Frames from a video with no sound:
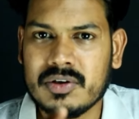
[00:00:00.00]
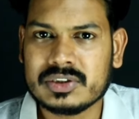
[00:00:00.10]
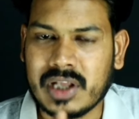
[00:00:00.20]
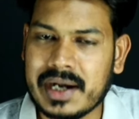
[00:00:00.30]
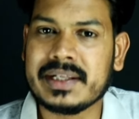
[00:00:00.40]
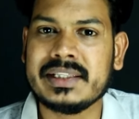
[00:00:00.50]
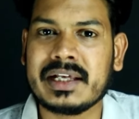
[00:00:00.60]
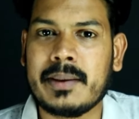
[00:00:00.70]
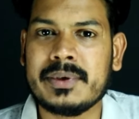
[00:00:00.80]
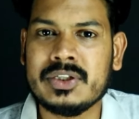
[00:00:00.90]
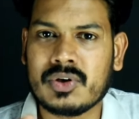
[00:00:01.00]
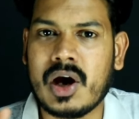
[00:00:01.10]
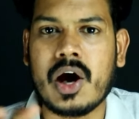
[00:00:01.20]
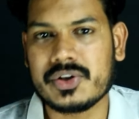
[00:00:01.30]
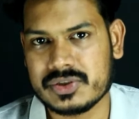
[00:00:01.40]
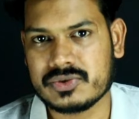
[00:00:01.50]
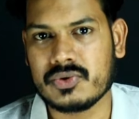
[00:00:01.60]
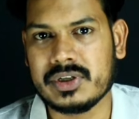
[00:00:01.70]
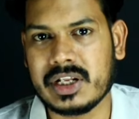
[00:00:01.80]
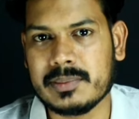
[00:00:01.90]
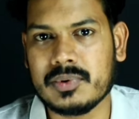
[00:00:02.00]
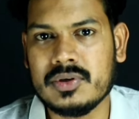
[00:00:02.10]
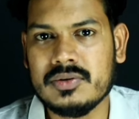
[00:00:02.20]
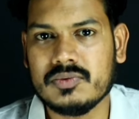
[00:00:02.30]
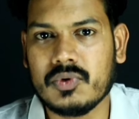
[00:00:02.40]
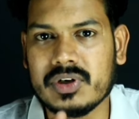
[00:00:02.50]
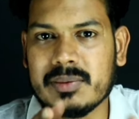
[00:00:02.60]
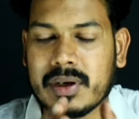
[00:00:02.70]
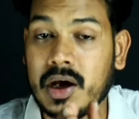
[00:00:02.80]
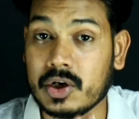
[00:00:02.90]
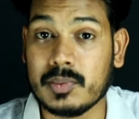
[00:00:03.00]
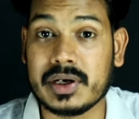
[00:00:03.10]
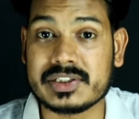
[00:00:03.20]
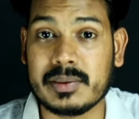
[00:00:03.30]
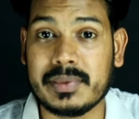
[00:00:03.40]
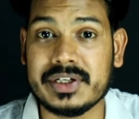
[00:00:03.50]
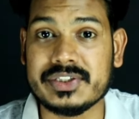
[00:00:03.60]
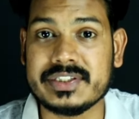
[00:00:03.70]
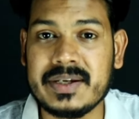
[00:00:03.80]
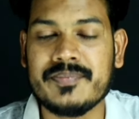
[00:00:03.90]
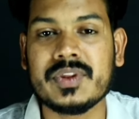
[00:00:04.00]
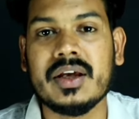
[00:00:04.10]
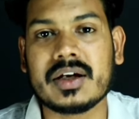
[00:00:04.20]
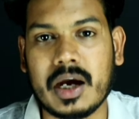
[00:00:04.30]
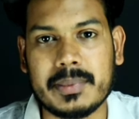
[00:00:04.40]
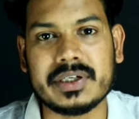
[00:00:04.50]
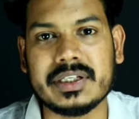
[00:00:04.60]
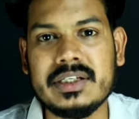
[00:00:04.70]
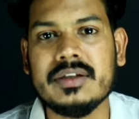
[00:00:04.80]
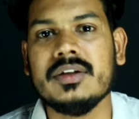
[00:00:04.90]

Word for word: స్టార్టింగ్ ఇదే కాబట్టి ఇది ఒక ఆర్జినల్ స్టోరీ టైప్లో ఓన్లీ మన హనుమాన్కి సంబంధించి కాబట్టి